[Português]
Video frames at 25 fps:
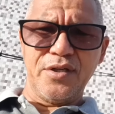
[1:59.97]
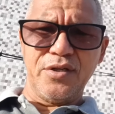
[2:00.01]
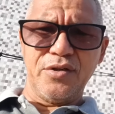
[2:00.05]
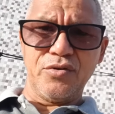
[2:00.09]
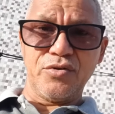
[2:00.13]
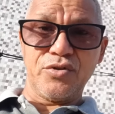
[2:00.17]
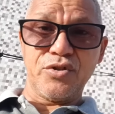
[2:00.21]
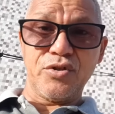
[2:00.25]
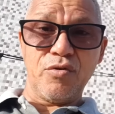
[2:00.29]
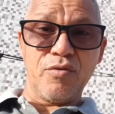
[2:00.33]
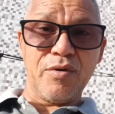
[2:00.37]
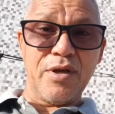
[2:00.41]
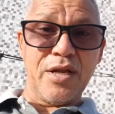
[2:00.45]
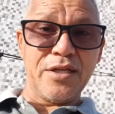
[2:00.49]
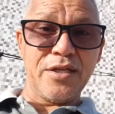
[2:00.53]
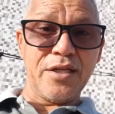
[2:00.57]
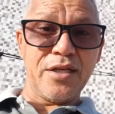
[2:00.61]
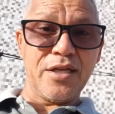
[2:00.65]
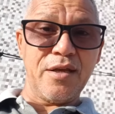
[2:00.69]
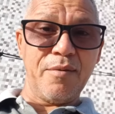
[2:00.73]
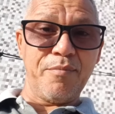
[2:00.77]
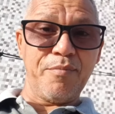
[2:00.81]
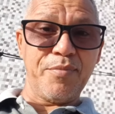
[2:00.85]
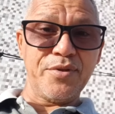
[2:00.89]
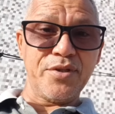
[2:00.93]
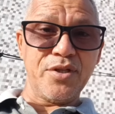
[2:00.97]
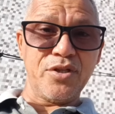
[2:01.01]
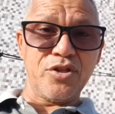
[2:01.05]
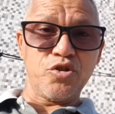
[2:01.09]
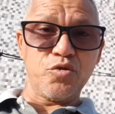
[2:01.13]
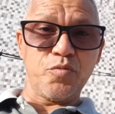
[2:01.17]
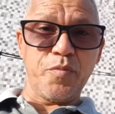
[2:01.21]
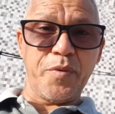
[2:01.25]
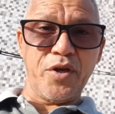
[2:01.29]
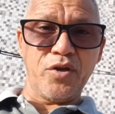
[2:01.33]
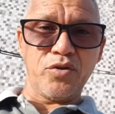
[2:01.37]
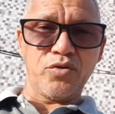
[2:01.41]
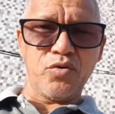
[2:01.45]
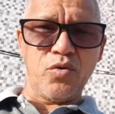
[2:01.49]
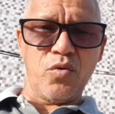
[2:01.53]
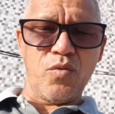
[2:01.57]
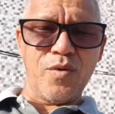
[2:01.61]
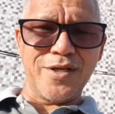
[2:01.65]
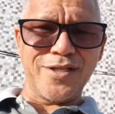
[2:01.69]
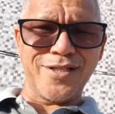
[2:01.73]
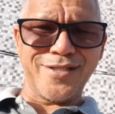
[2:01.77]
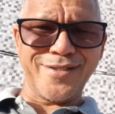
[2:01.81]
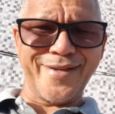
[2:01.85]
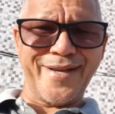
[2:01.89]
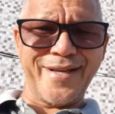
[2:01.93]
E o seu Galo de Campina despertou
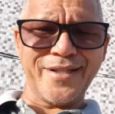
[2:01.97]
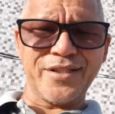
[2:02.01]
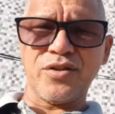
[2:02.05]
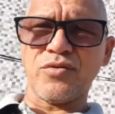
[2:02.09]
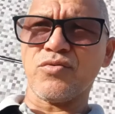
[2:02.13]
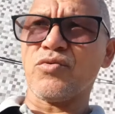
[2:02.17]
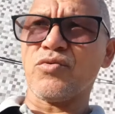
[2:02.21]
uma certa